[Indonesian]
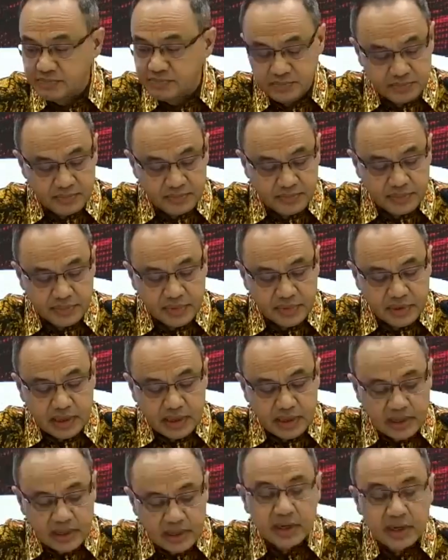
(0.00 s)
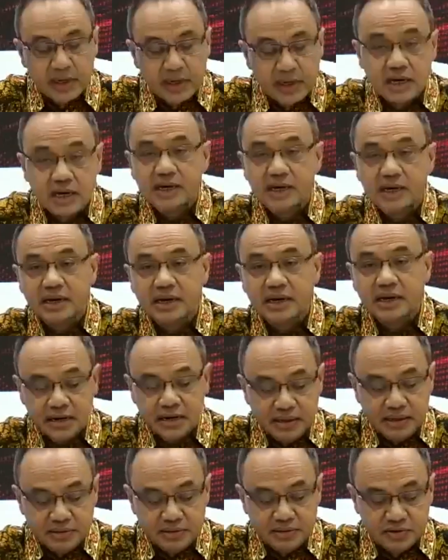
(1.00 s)
KBRI Ankara juga
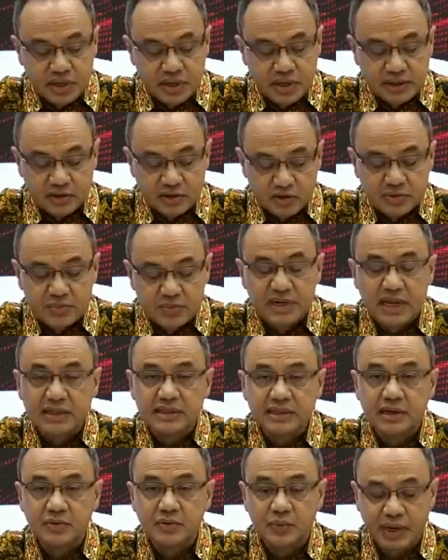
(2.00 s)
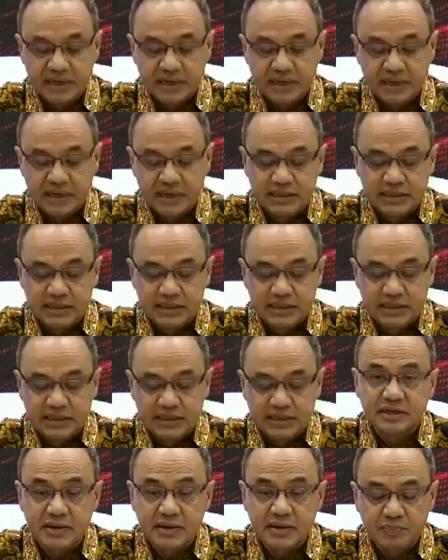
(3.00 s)
terus mendata WNI di wilayah
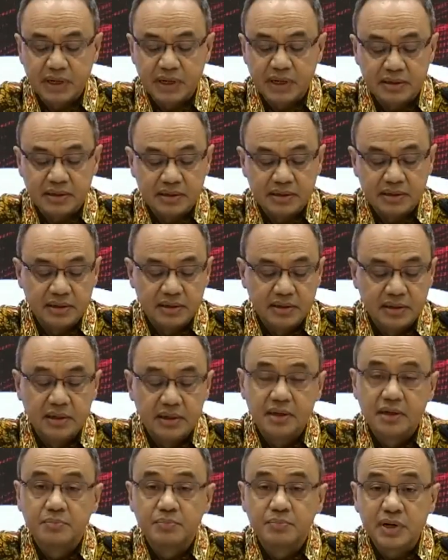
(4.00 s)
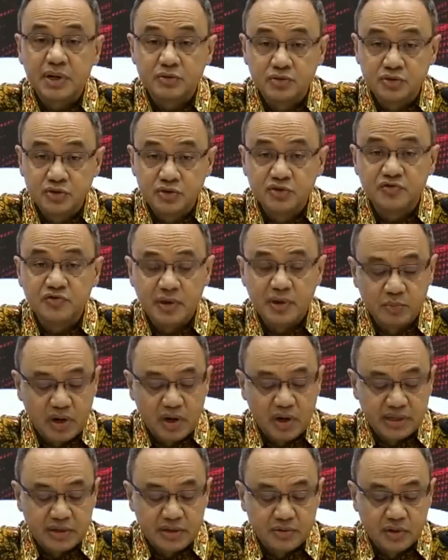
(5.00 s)
terdampak. Per 7 Februari
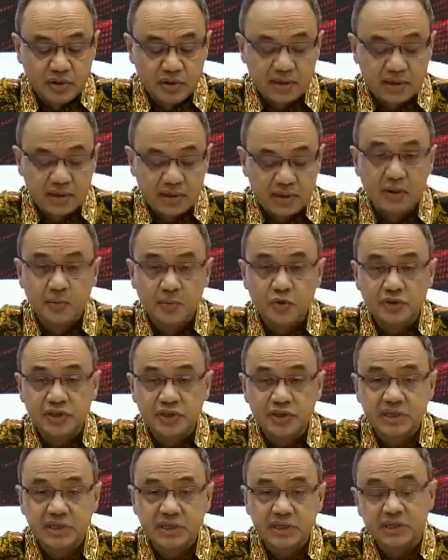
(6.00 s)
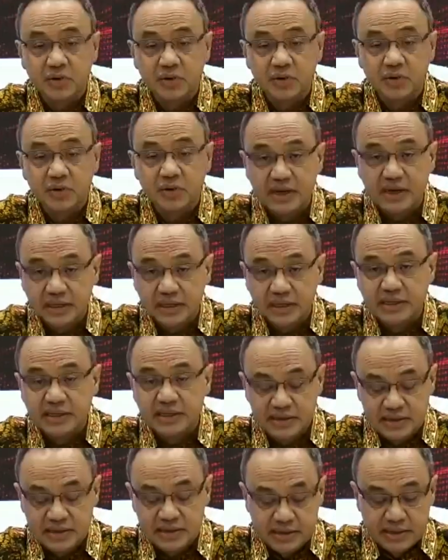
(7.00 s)
2023 atau hari ini,
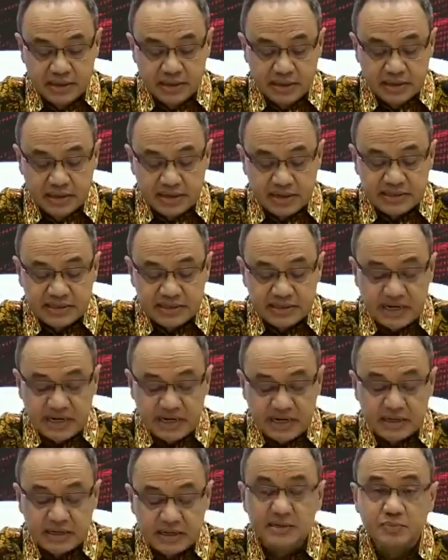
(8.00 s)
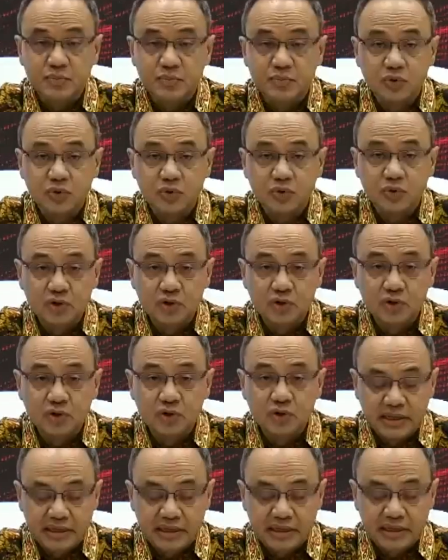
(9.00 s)
tercatat 10 WNI
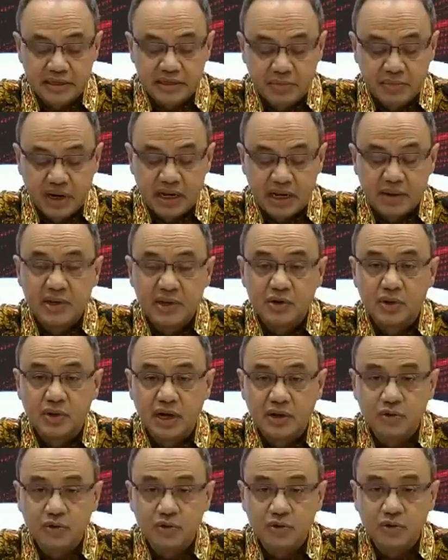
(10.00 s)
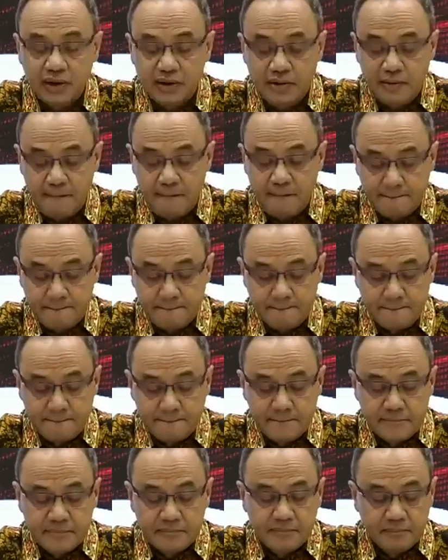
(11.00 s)
mengalami luka-luka,
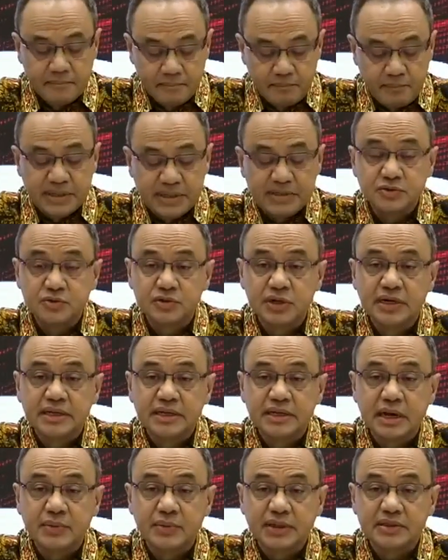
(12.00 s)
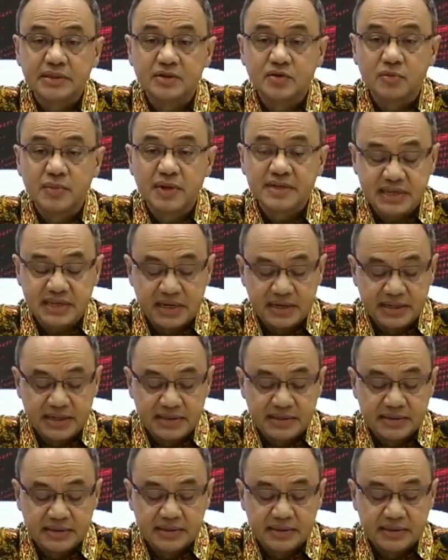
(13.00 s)
4 sudah dirawat di rumah sakit,